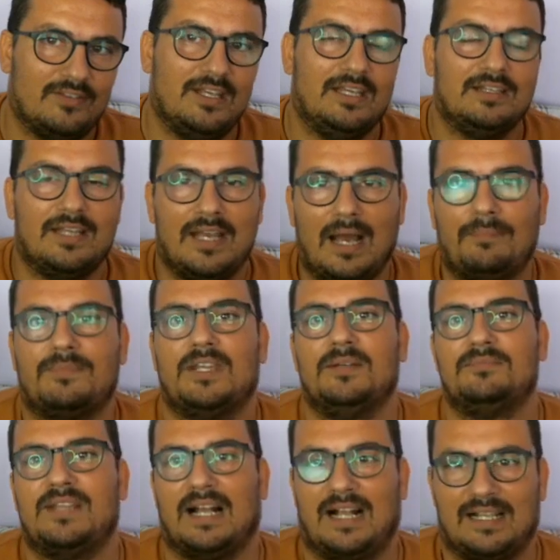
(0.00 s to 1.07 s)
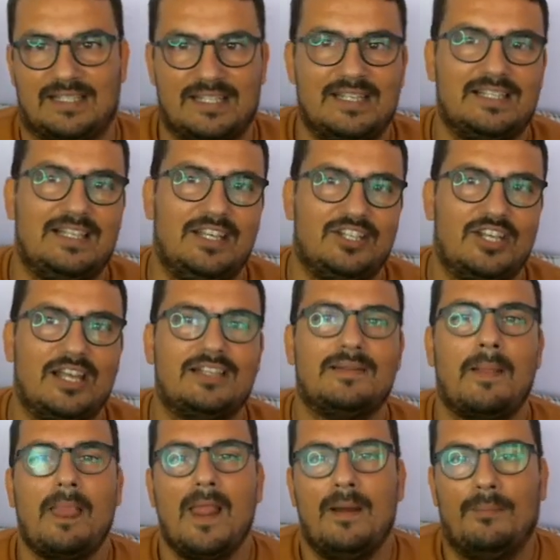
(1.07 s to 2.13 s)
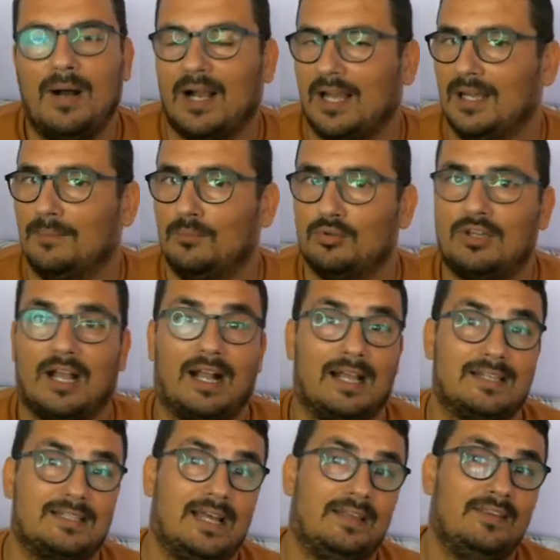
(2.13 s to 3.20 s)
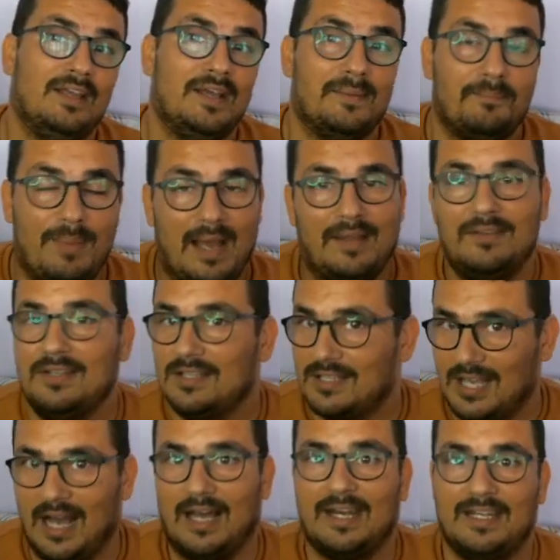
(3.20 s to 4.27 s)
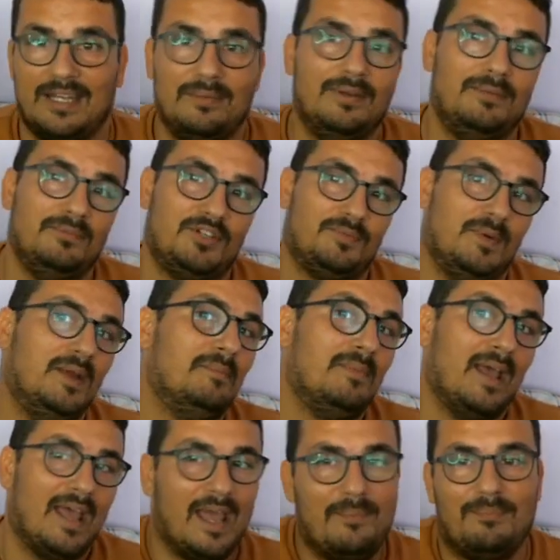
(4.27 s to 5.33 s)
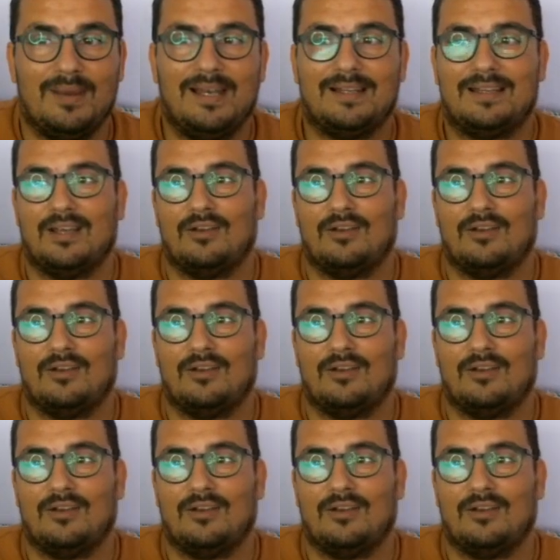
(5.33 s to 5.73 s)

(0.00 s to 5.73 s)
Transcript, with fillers: yayında yaptığım takası izleyeceğiz. Bakalım bu takastan ben kar edebilmiş miyim? Hep birlikte